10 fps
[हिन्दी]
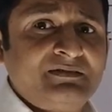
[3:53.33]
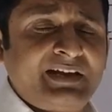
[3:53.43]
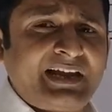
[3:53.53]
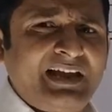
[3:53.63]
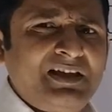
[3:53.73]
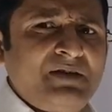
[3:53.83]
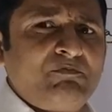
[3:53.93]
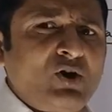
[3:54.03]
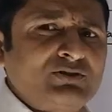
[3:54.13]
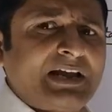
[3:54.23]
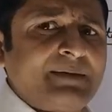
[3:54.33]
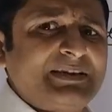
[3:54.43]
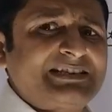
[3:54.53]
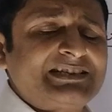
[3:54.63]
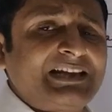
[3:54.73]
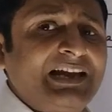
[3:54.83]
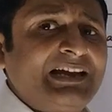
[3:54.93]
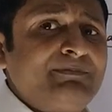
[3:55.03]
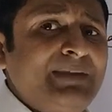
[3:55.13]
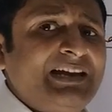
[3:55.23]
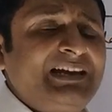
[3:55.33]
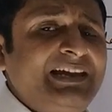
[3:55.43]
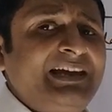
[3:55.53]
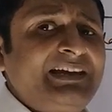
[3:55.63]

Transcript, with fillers: ठीक है बहुत सारा बेसिस है लेकिन मेनली